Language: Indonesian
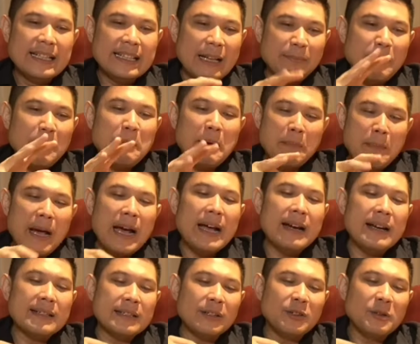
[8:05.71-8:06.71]
tapi memang
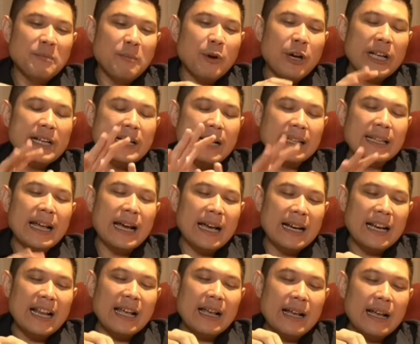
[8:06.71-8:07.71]
ada satu poin,
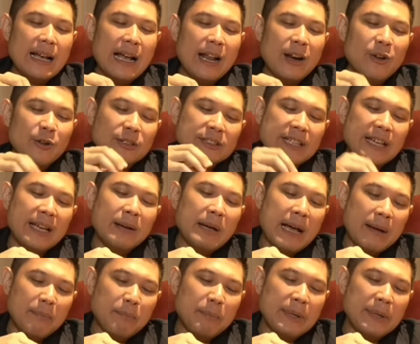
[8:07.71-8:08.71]
katakanlah kalau saya
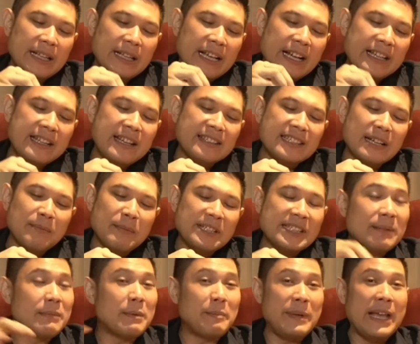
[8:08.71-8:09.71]
kerja sama
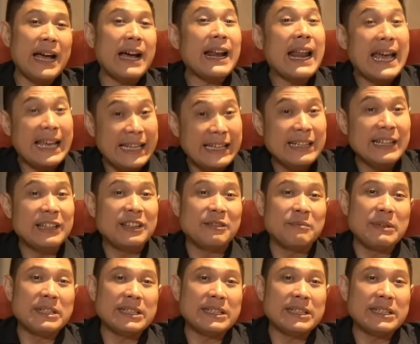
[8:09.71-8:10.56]
sama pihak lain gitu ah.